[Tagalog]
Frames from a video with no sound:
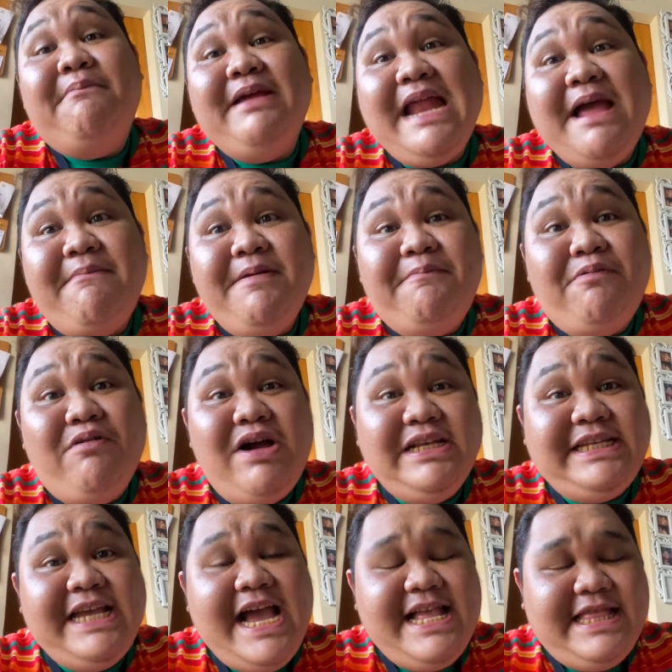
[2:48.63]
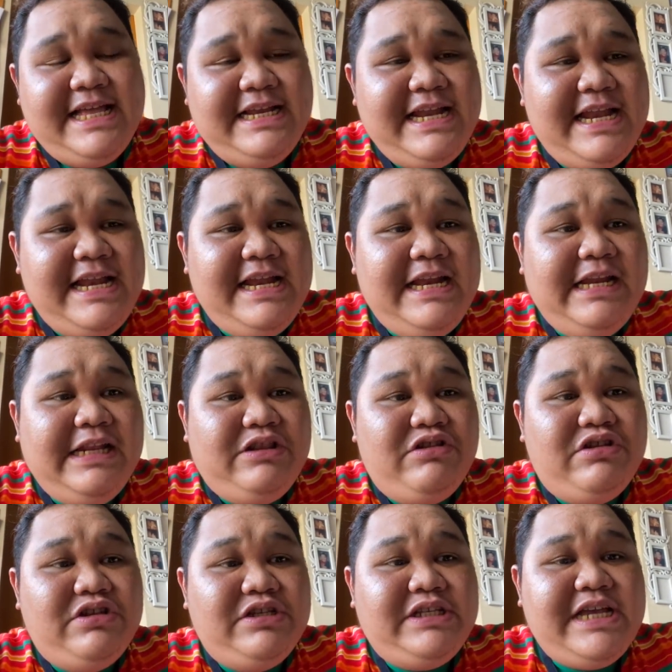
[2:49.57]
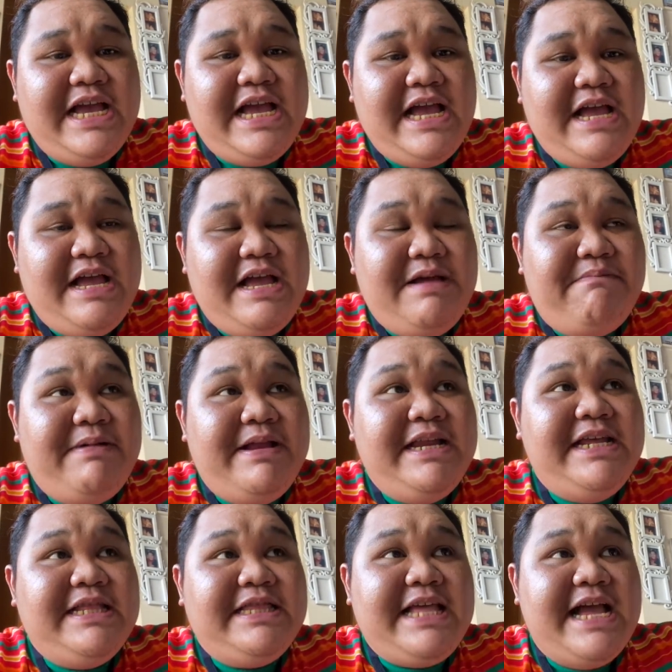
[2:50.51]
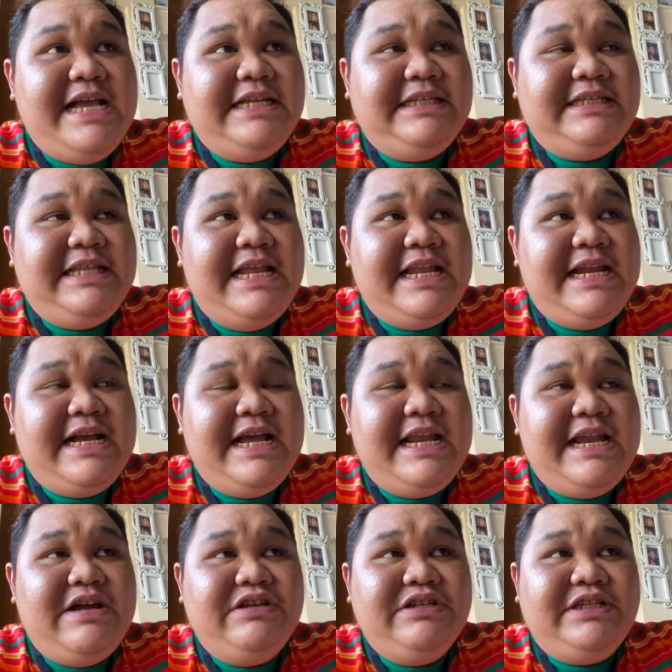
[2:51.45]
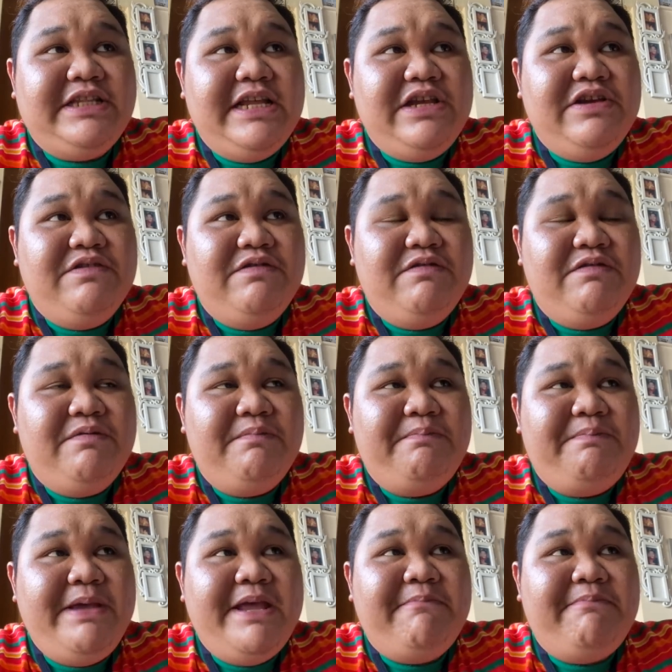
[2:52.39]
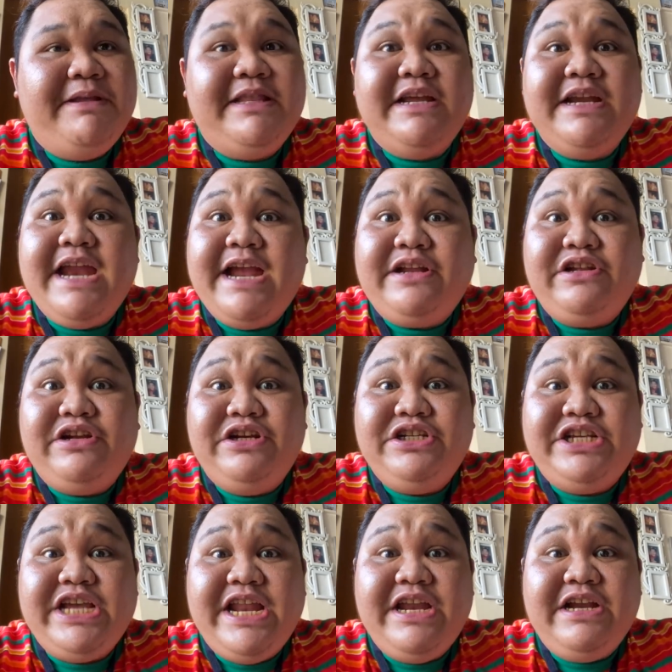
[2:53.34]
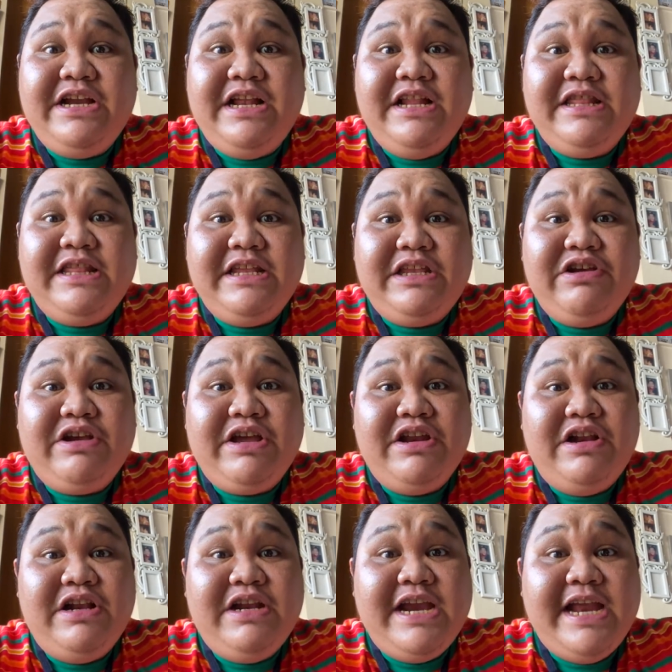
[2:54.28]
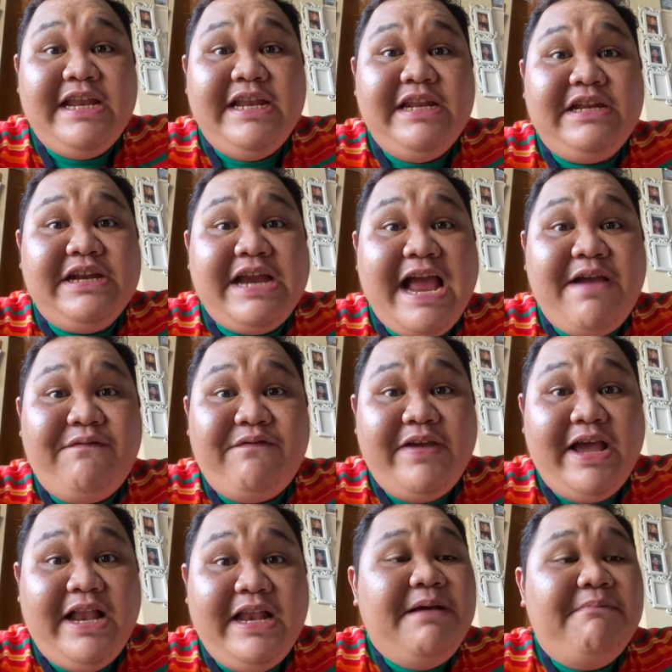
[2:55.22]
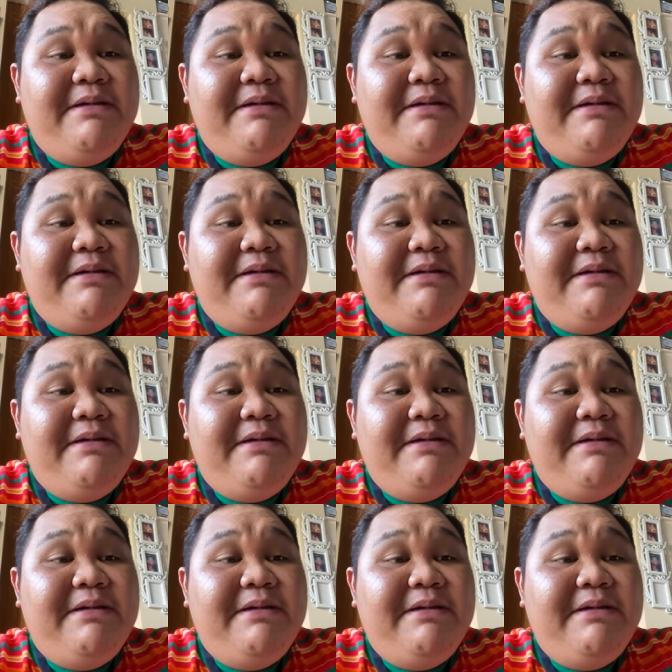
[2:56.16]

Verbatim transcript: Marami po kasi atang nalilito doon sa balita na nag-announce na yung PNP Director General that you can already travel.